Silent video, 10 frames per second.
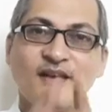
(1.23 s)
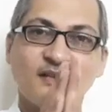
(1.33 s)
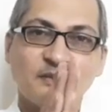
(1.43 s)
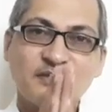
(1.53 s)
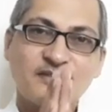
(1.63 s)

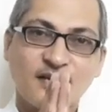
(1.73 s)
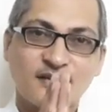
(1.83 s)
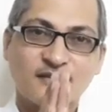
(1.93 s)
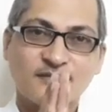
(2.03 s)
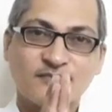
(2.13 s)
नमस्कार
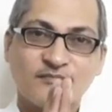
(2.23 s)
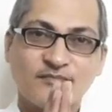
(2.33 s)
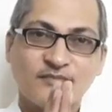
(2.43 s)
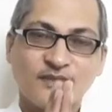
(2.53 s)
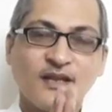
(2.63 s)

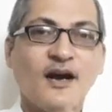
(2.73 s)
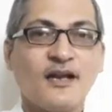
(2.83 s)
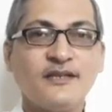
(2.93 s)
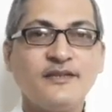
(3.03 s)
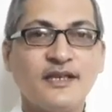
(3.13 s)

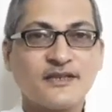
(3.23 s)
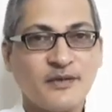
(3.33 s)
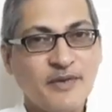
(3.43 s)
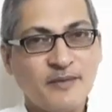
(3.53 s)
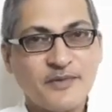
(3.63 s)
अनंत यात्रा
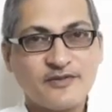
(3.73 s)
में आपका